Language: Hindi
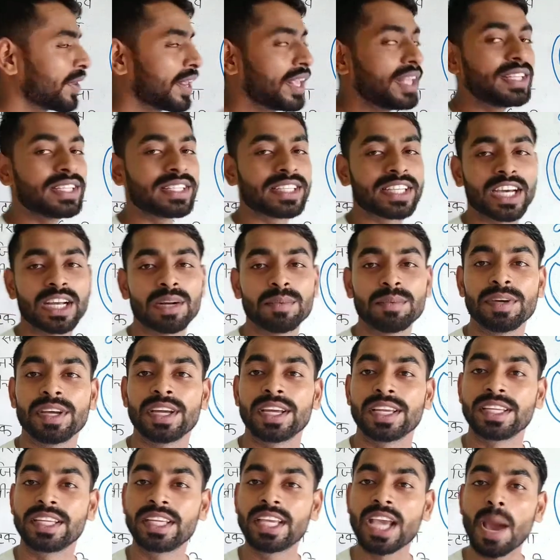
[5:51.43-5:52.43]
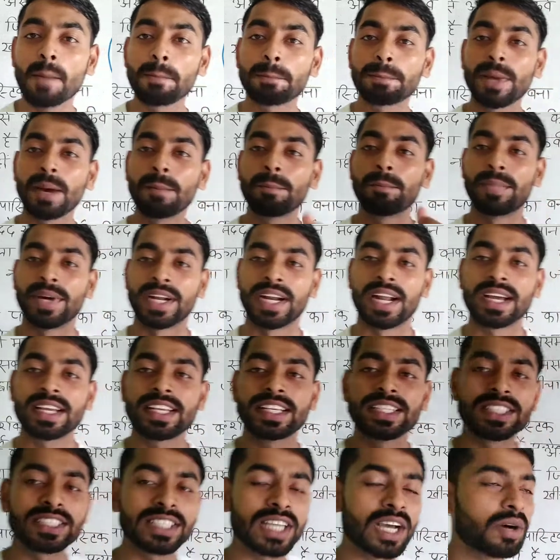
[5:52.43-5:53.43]
फ्रेंच कर्व ये आपका
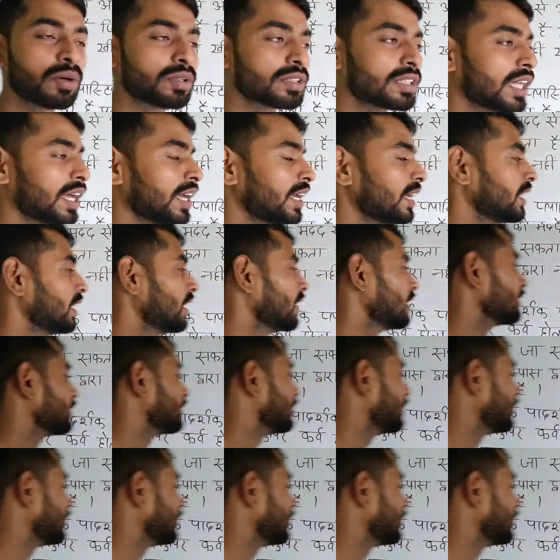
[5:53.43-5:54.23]
बना किसका होता है